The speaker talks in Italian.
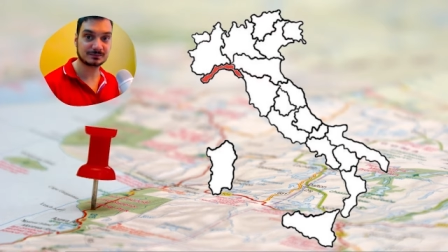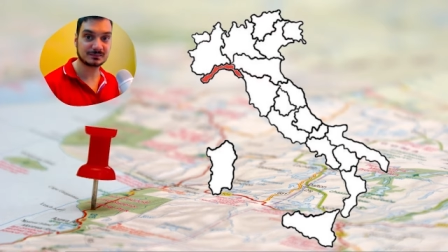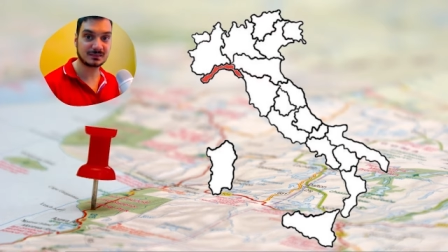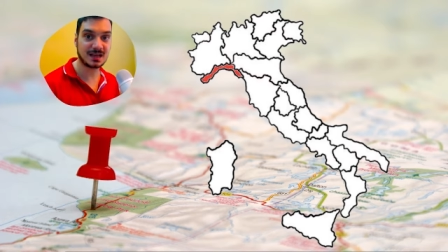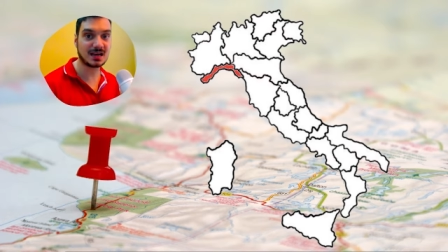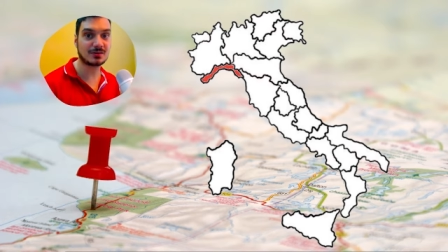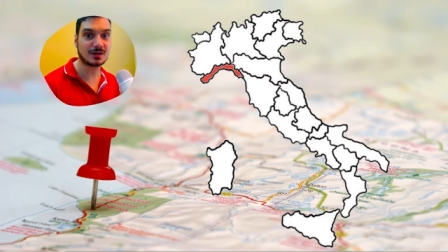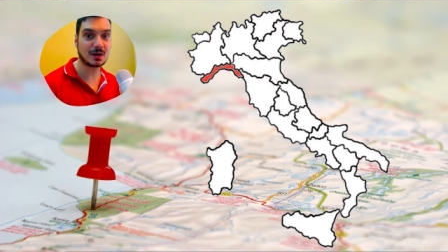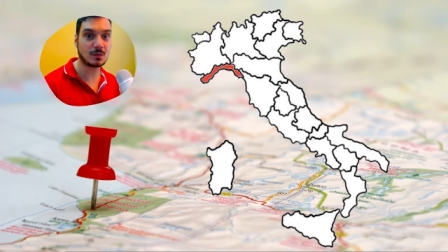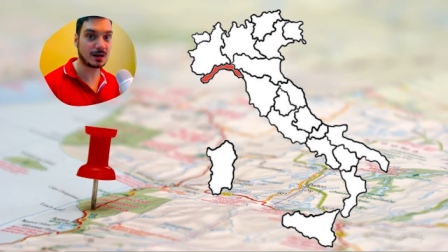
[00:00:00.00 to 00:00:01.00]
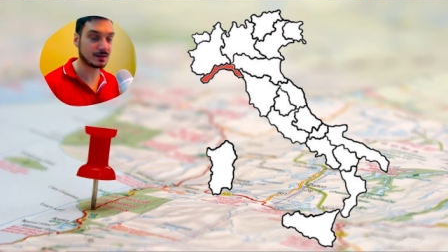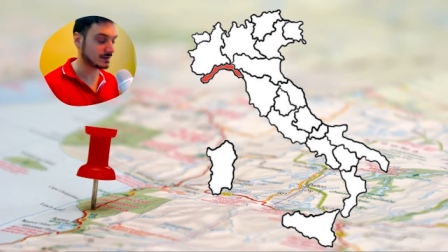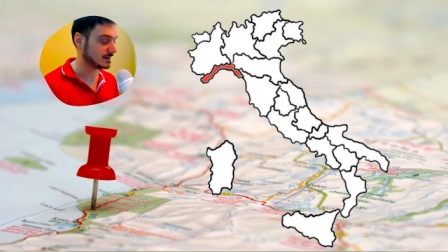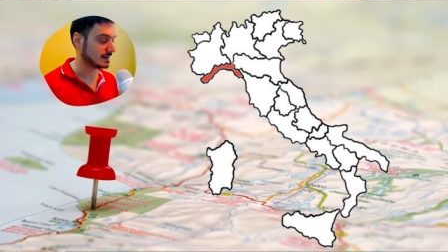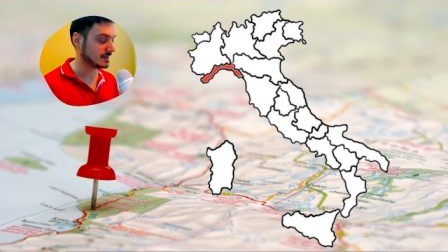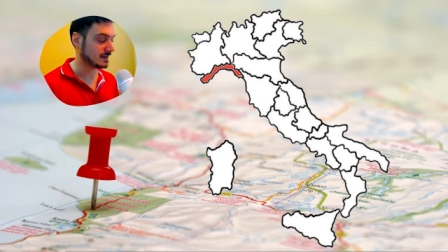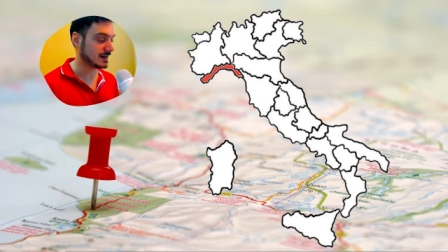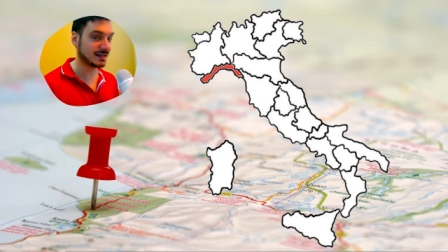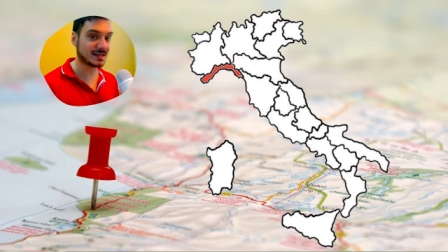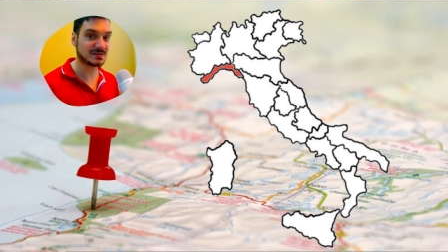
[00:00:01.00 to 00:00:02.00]
Eccola qua.
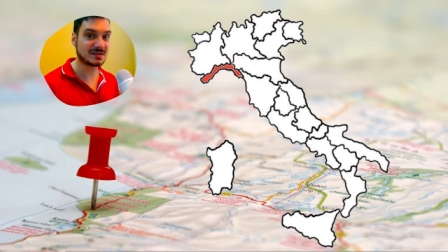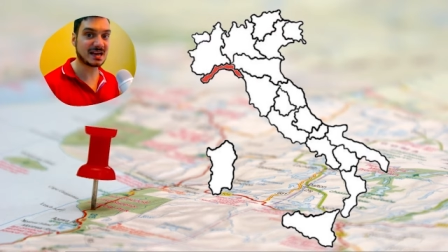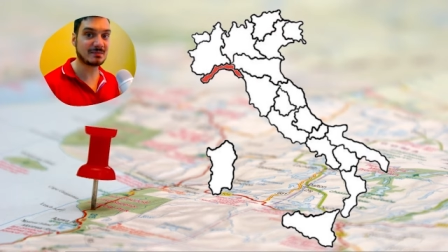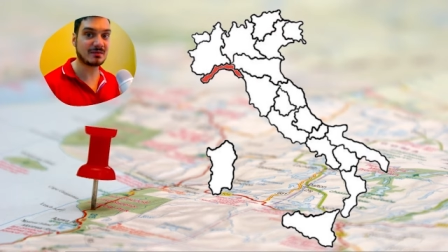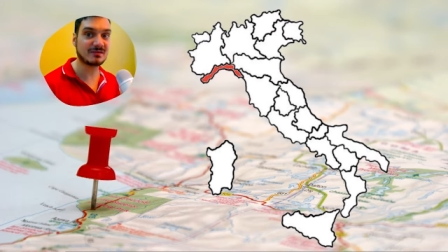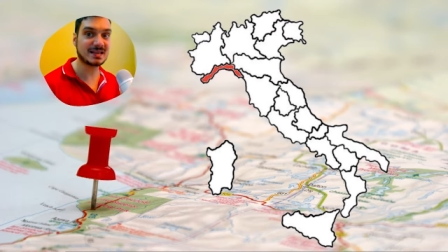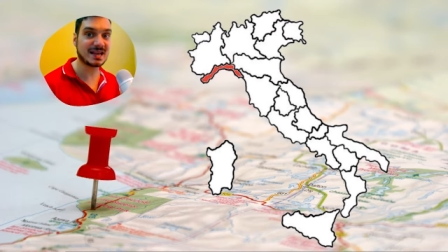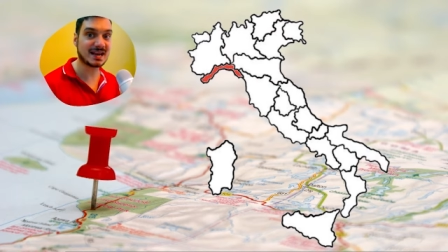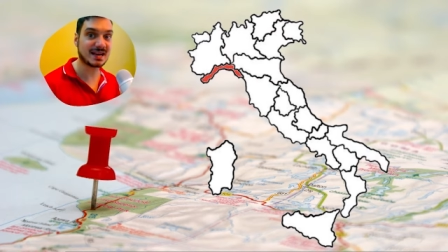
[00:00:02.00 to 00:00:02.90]
Adesso andiamo a vedere